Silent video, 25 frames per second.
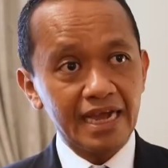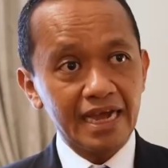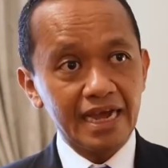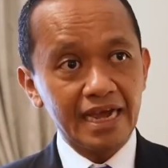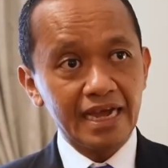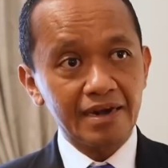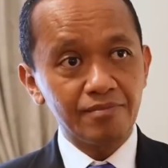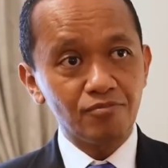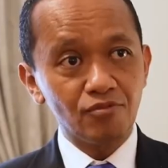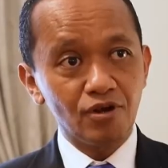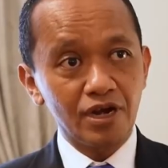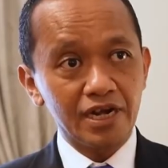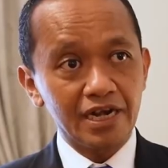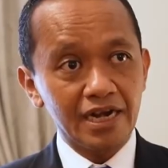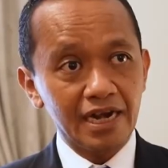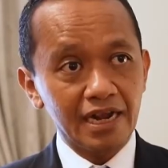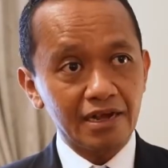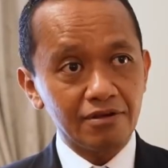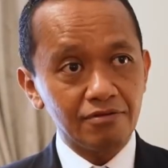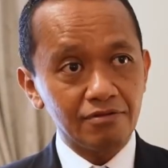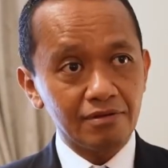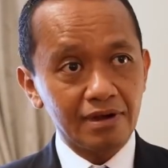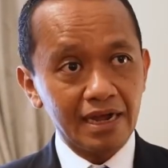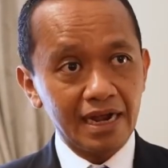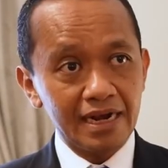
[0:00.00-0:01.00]
akan mulai
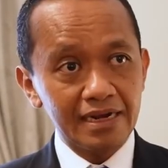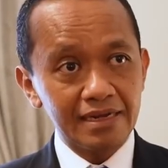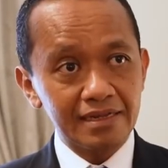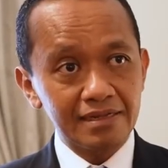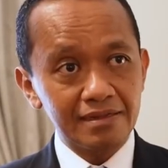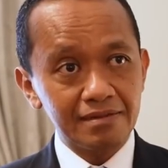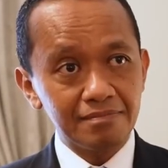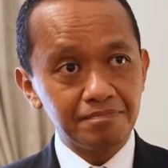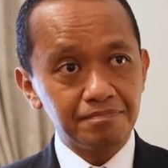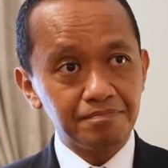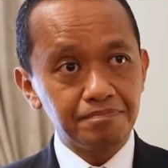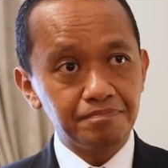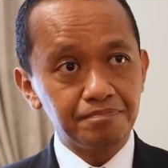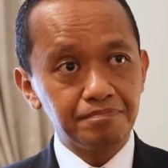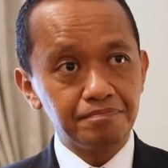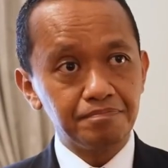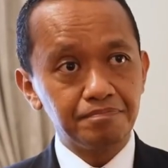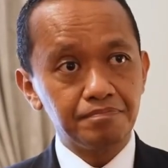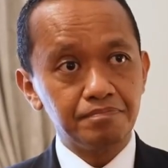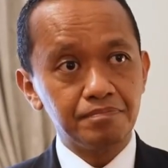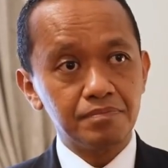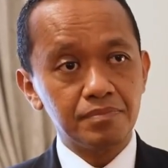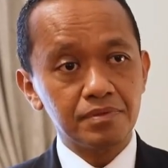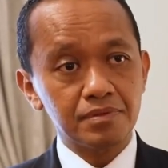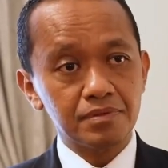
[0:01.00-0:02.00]
dilakukan
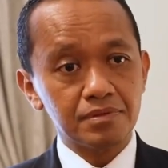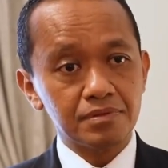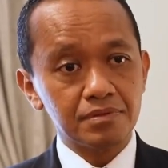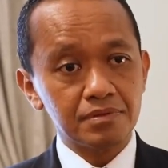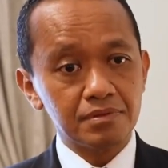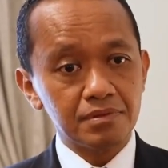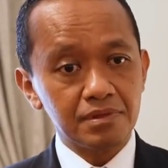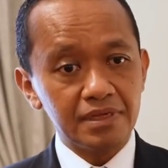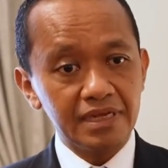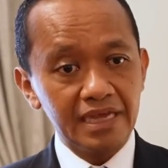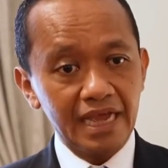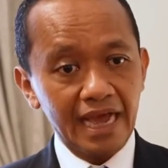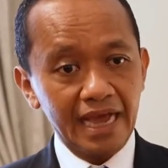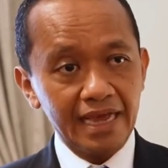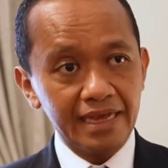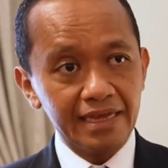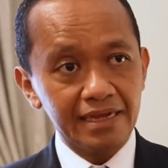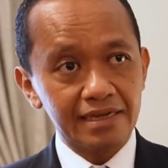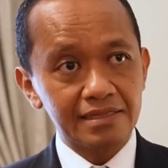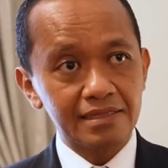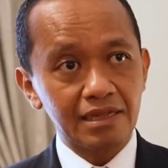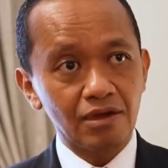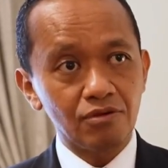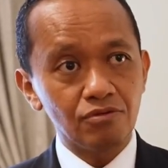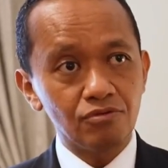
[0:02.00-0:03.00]
di
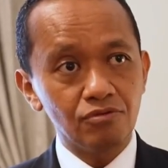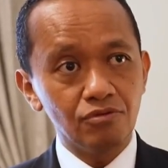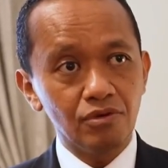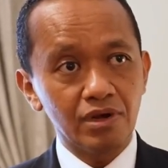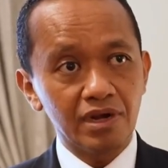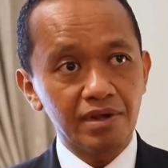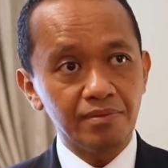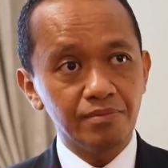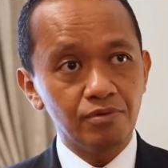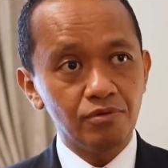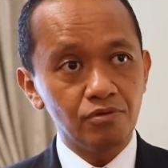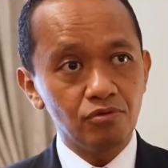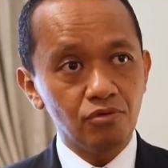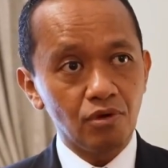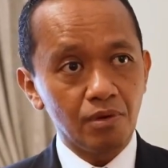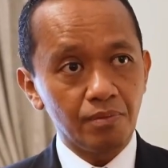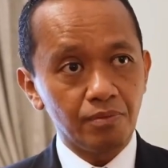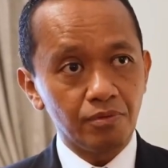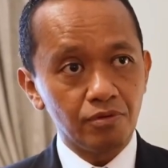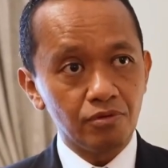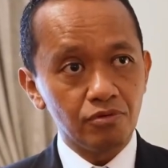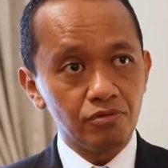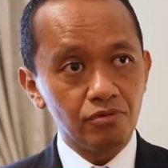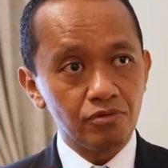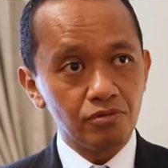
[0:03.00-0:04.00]
akhir tahun
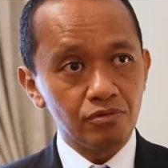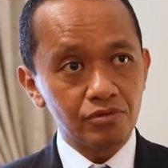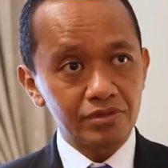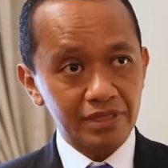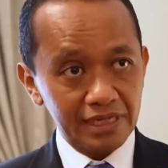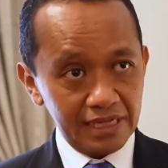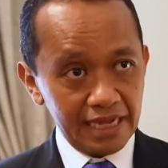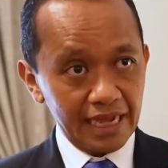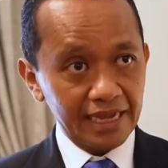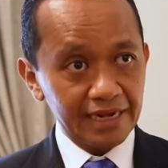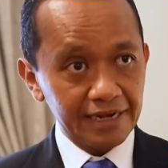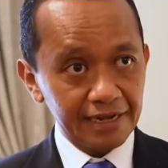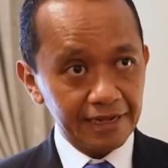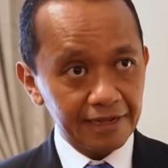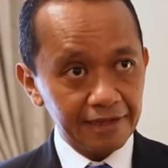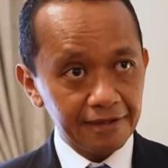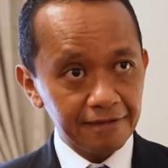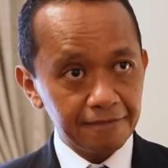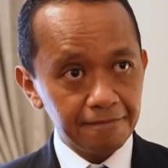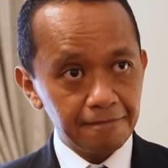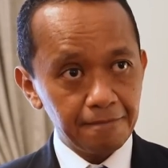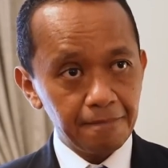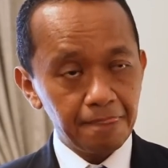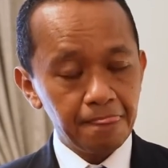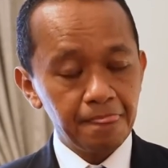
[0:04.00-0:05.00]
2023 ini.
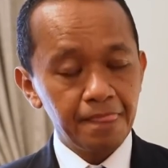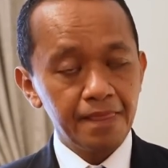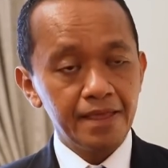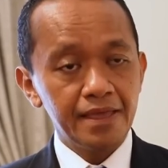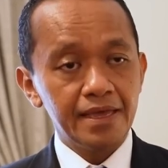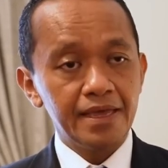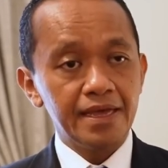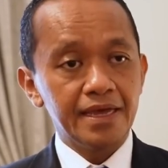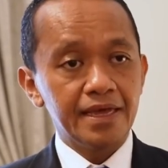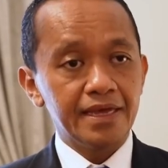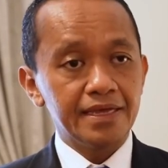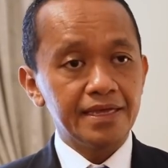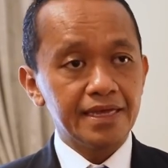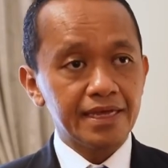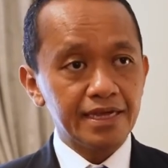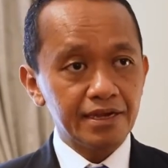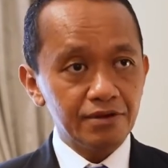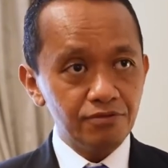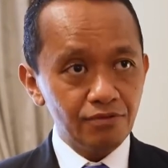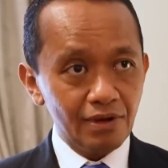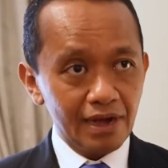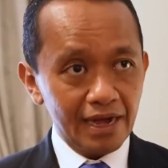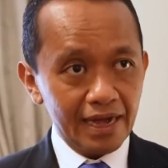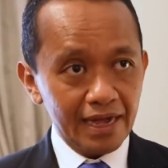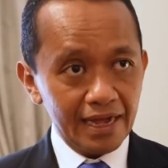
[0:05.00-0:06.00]
Yang
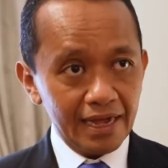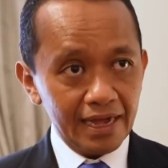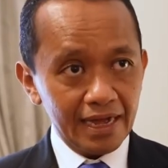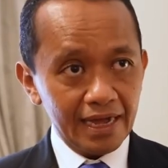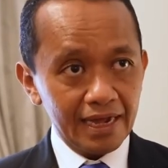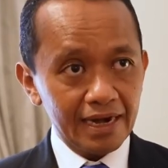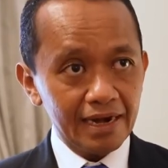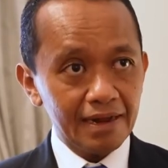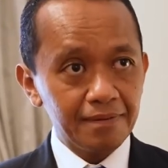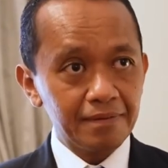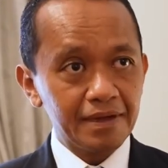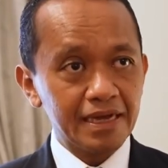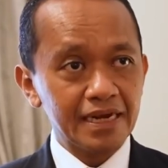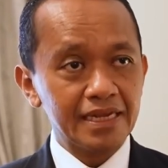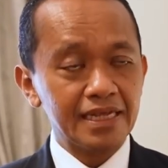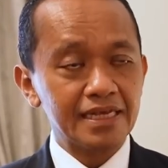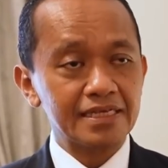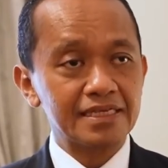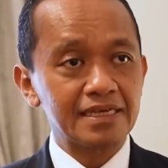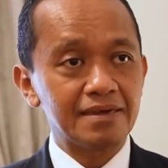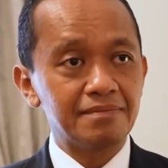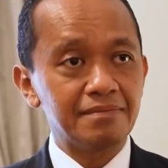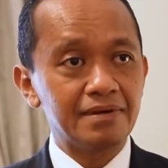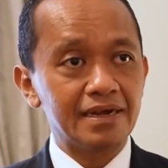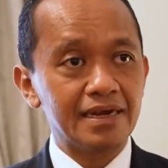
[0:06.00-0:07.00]
kedua adalah
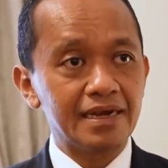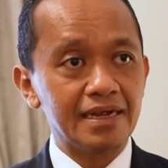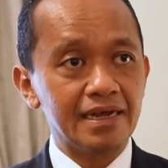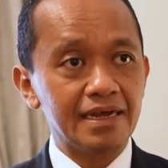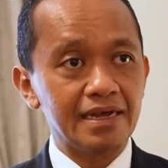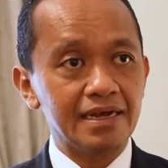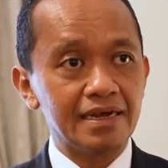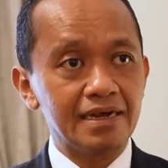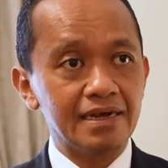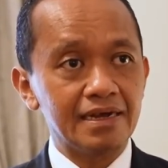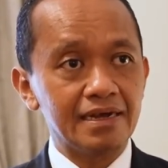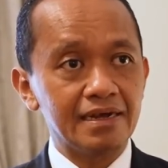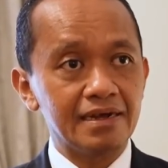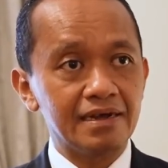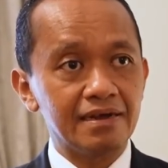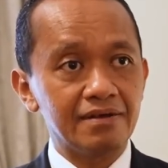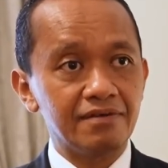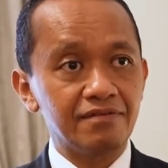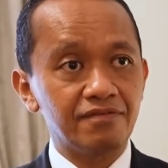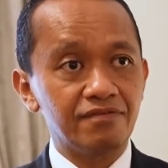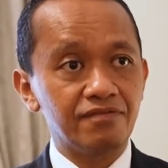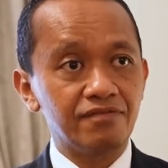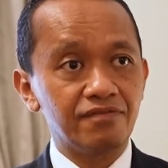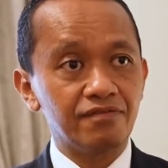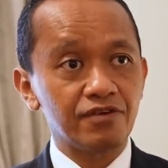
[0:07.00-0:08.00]
kerjasama uh,
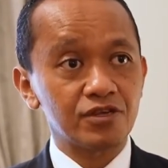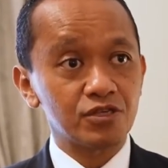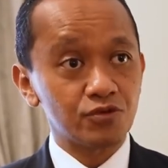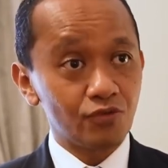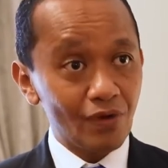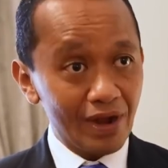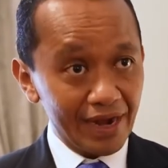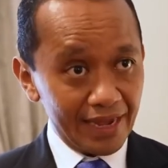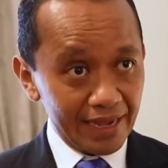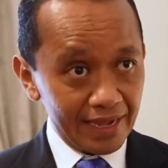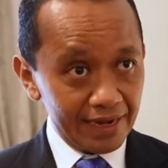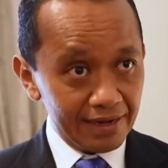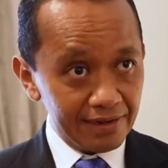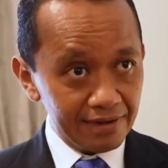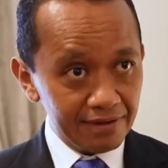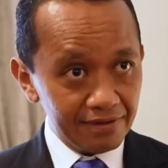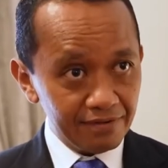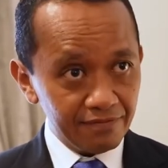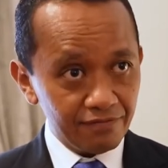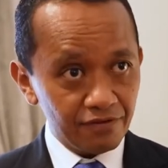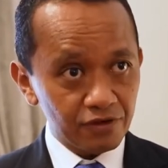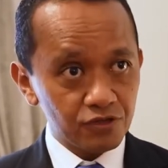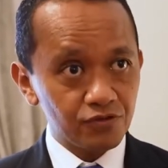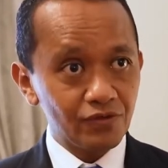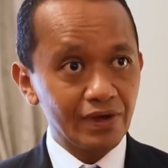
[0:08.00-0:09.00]
Volkswagen.
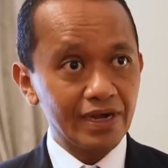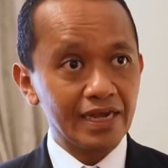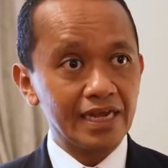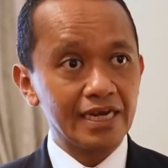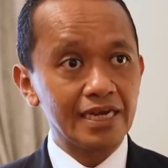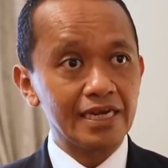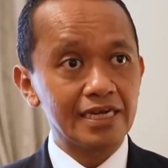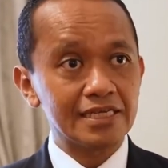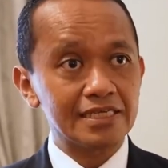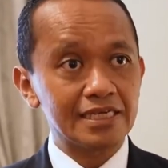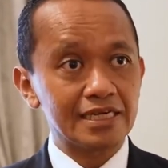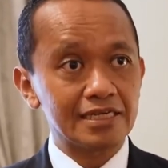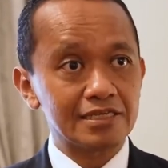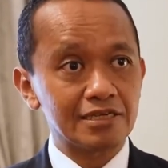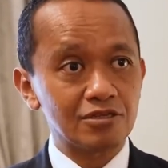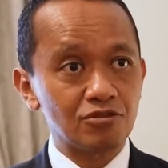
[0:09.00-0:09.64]
Volkswagen ini salah